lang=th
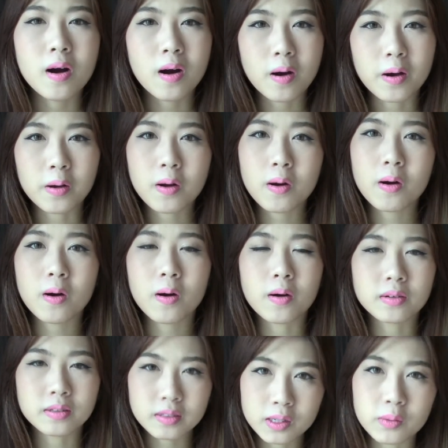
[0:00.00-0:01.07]
ออยก็
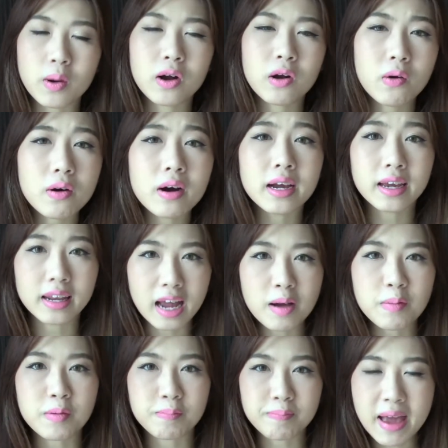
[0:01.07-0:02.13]
ถือว่าก็โอเคนะ
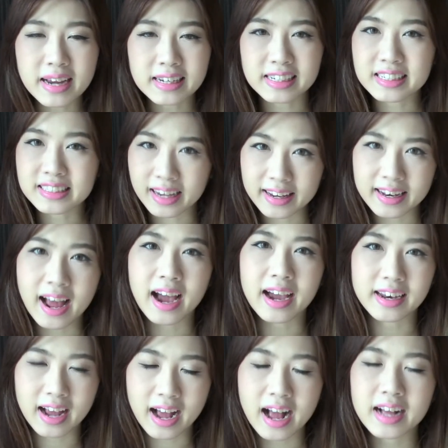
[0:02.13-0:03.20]
เป็นแป้งที่ใช้ได้
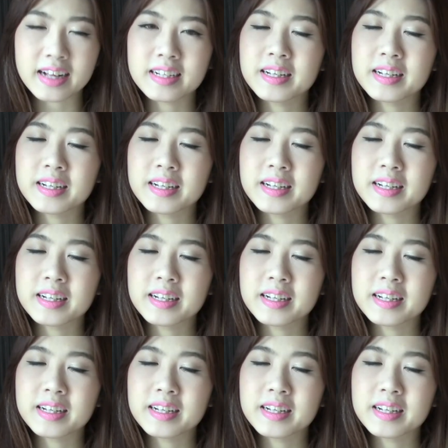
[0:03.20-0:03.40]
นะคะ